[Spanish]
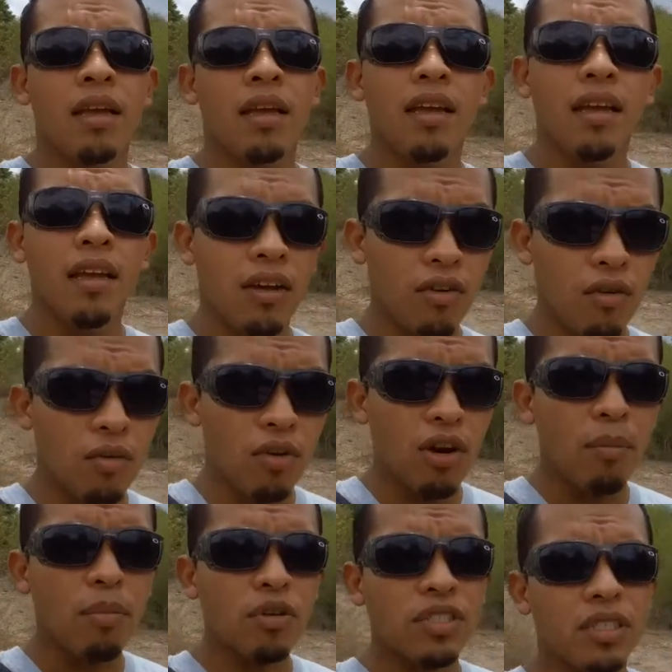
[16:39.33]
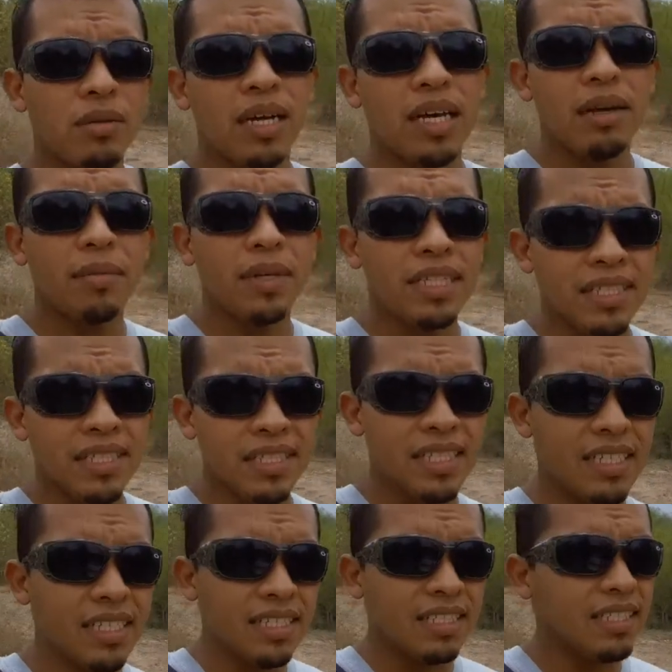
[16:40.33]
eh, cubrió
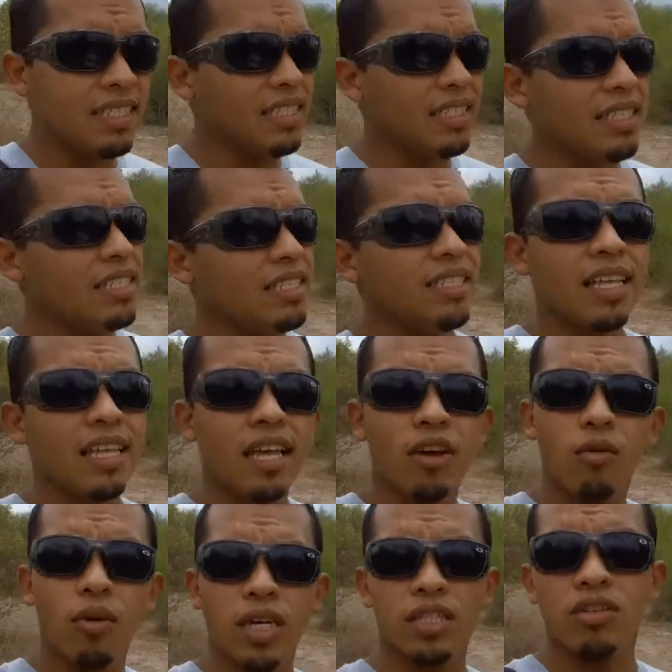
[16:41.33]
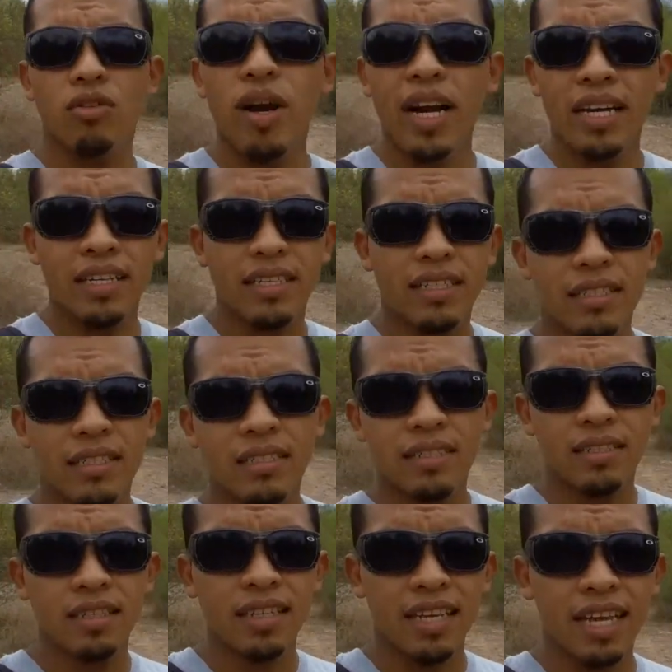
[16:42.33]
aproximadamente 74 acres,
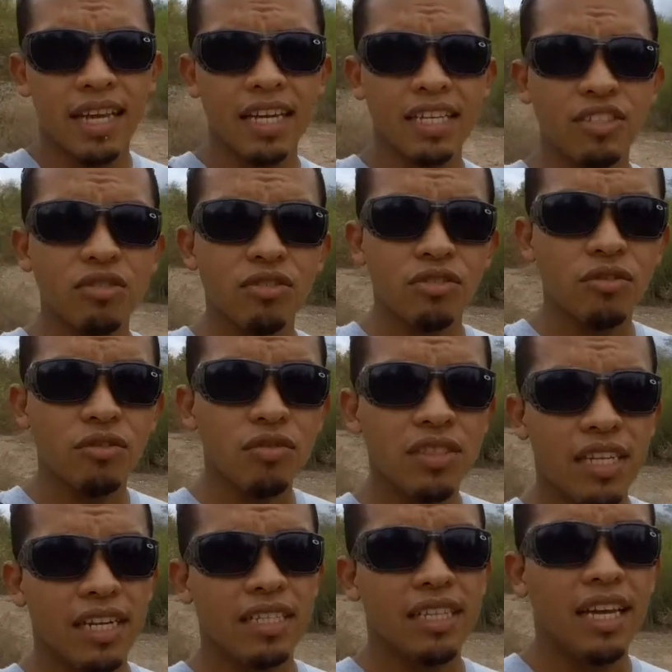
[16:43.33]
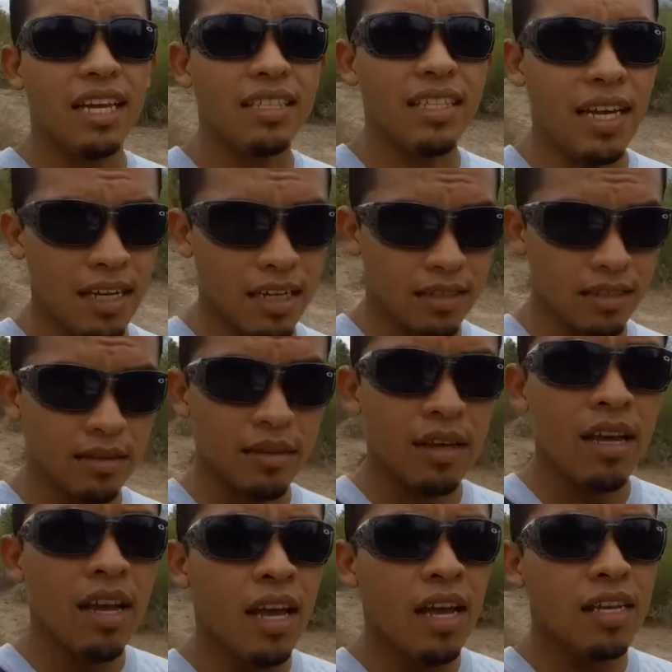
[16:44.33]
que esos son 30 hectáreas.
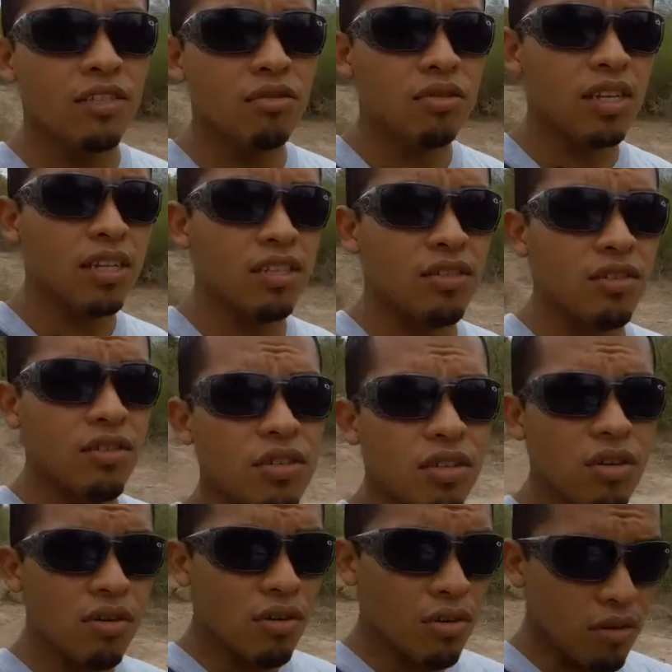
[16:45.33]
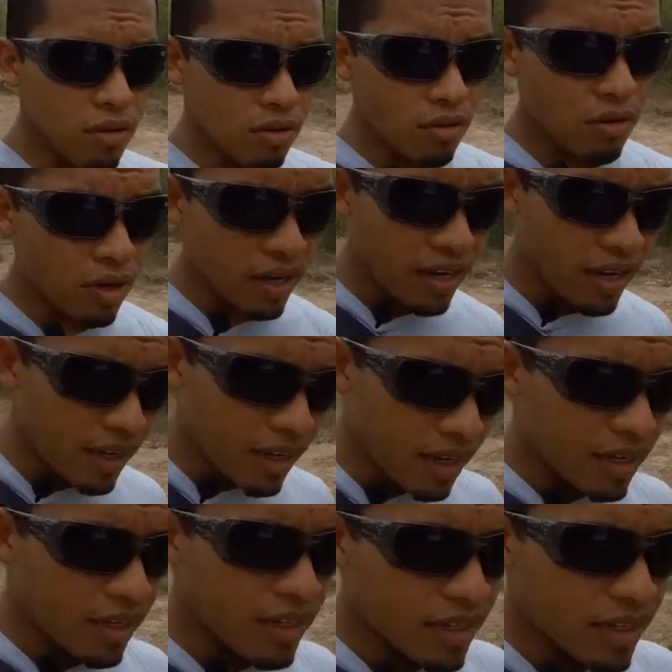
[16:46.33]
En su territorio
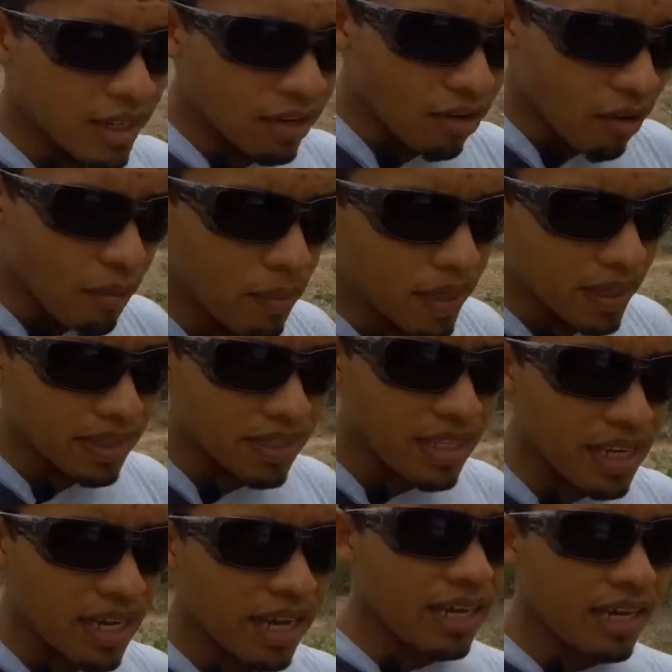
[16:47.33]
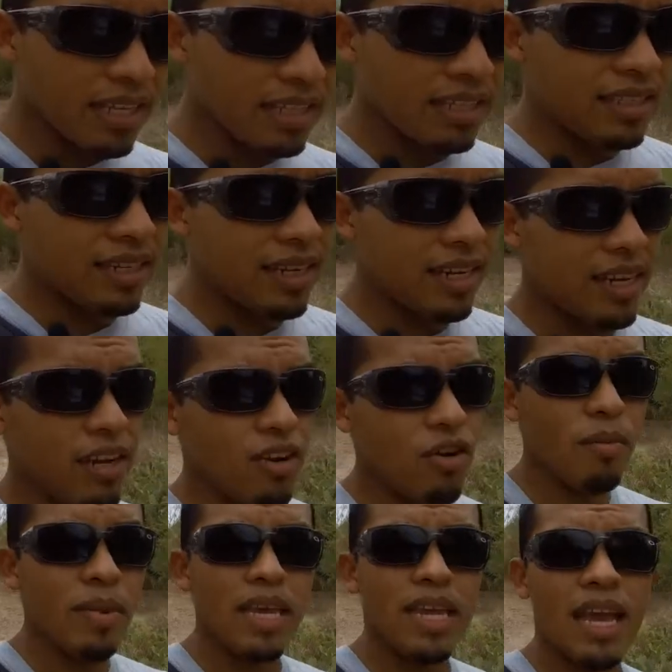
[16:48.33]
eh, que comprendía entre
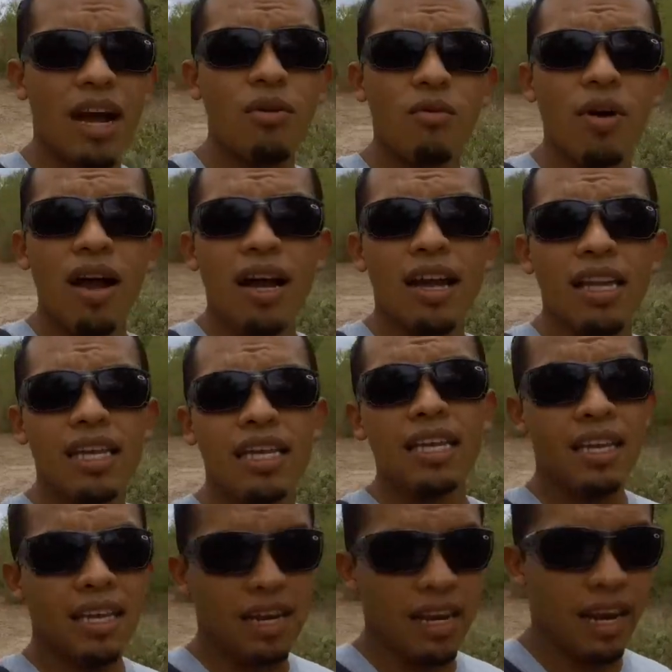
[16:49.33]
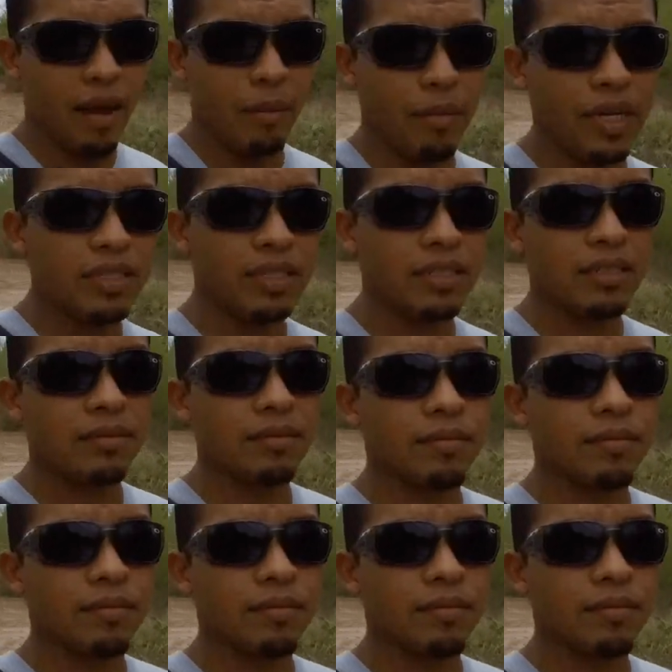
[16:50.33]
Comayagua y La Paz.